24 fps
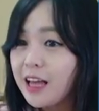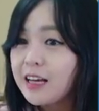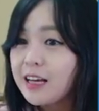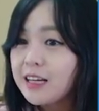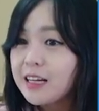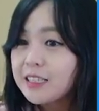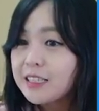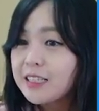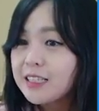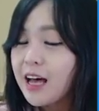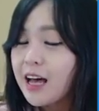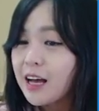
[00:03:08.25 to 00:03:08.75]

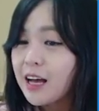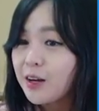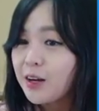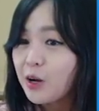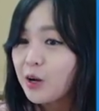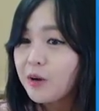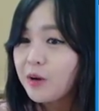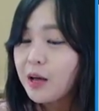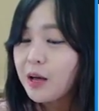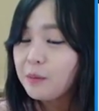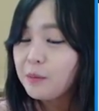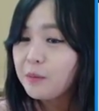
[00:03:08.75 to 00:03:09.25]
자,
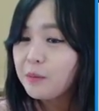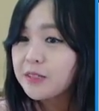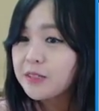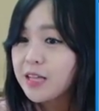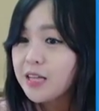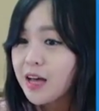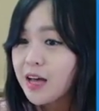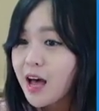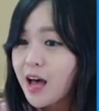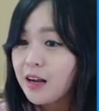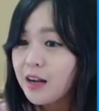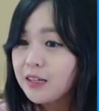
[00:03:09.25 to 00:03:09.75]
그러면 한번
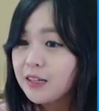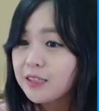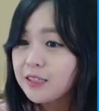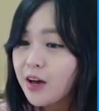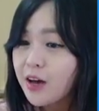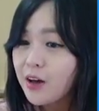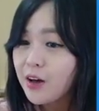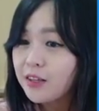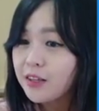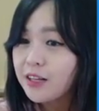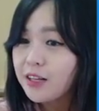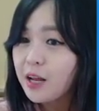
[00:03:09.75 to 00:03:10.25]
상황을
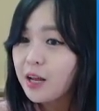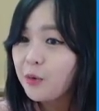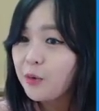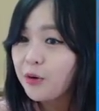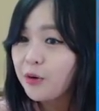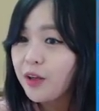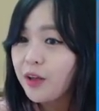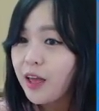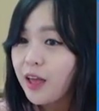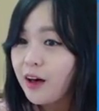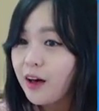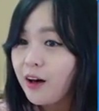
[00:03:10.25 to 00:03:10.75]
재현을
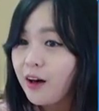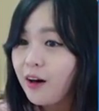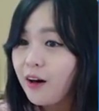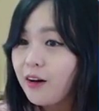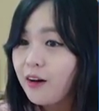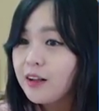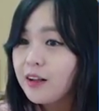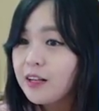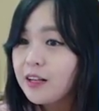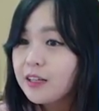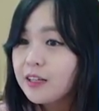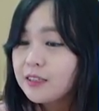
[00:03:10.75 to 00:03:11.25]
해볼게요.
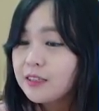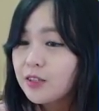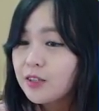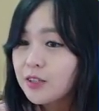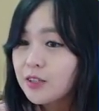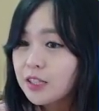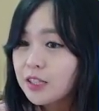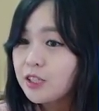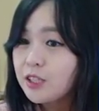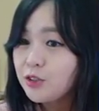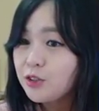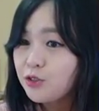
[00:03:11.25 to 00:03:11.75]

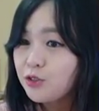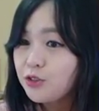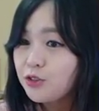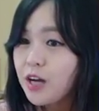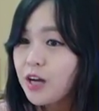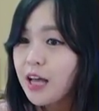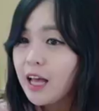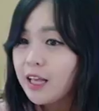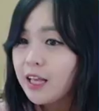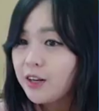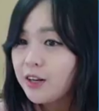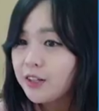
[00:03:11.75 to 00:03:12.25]

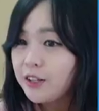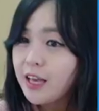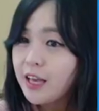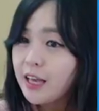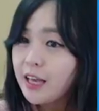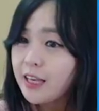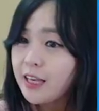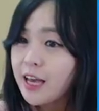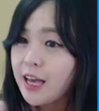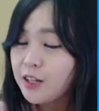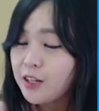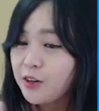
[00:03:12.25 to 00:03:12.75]
여자친구가 이렇게
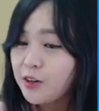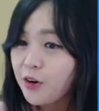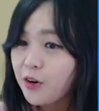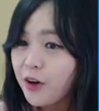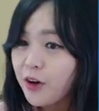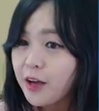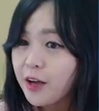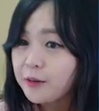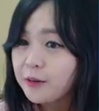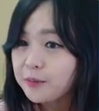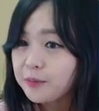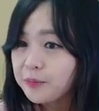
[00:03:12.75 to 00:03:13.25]
얘기하는
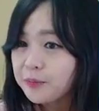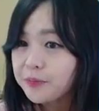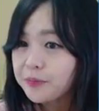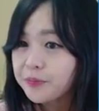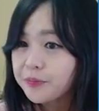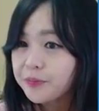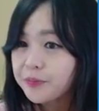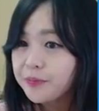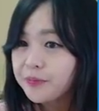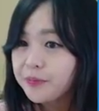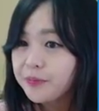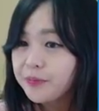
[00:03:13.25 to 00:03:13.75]
거예요.
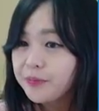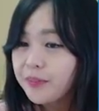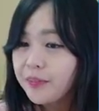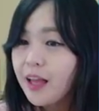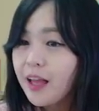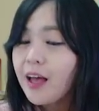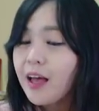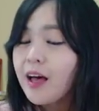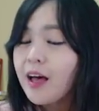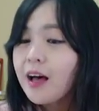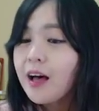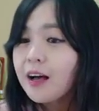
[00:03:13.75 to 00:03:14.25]

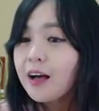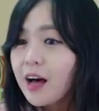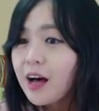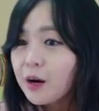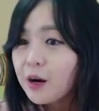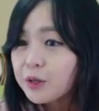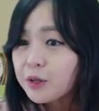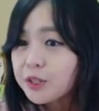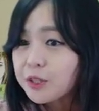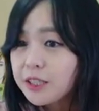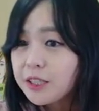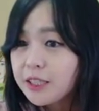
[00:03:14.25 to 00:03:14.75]

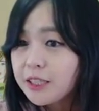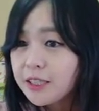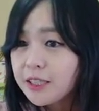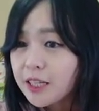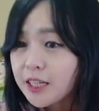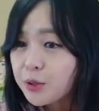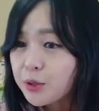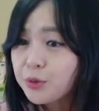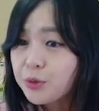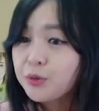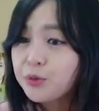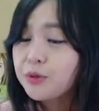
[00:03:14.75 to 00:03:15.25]

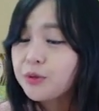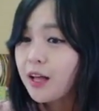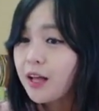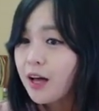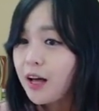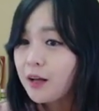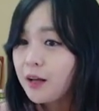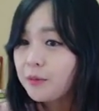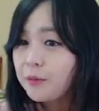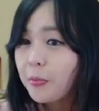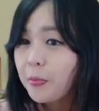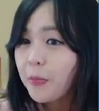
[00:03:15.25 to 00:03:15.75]

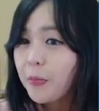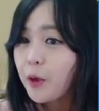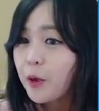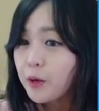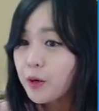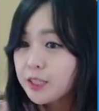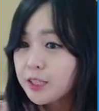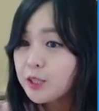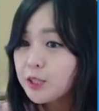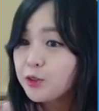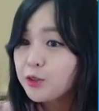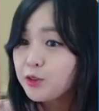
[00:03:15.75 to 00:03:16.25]
考试结束了。 아,
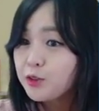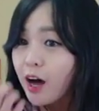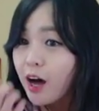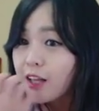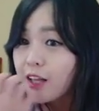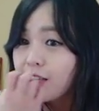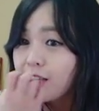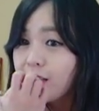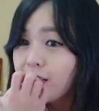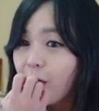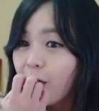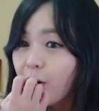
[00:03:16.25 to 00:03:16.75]
여자친구가
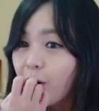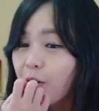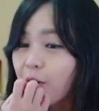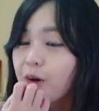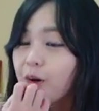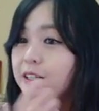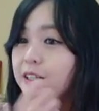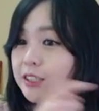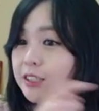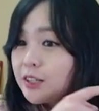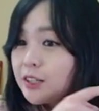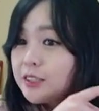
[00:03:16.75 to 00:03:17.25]
아니네요.
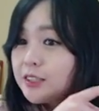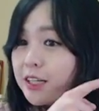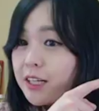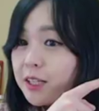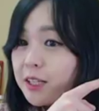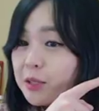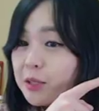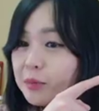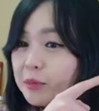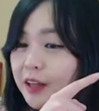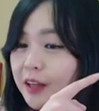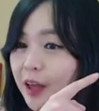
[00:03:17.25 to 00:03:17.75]

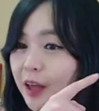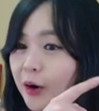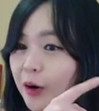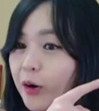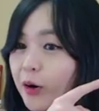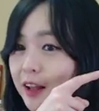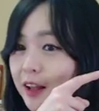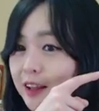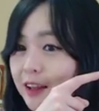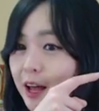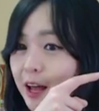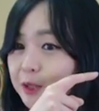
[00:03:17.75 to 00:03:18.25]
선생님이네요.
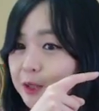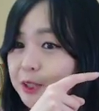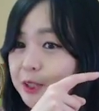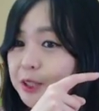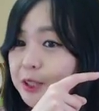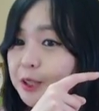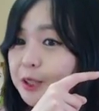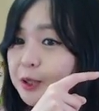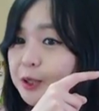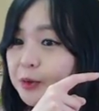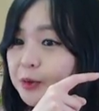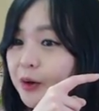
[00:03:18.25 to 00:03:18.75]

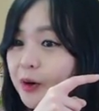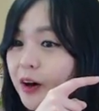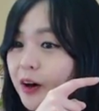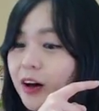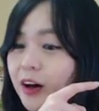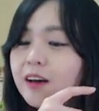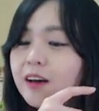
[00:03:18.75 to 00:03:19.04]
老师说,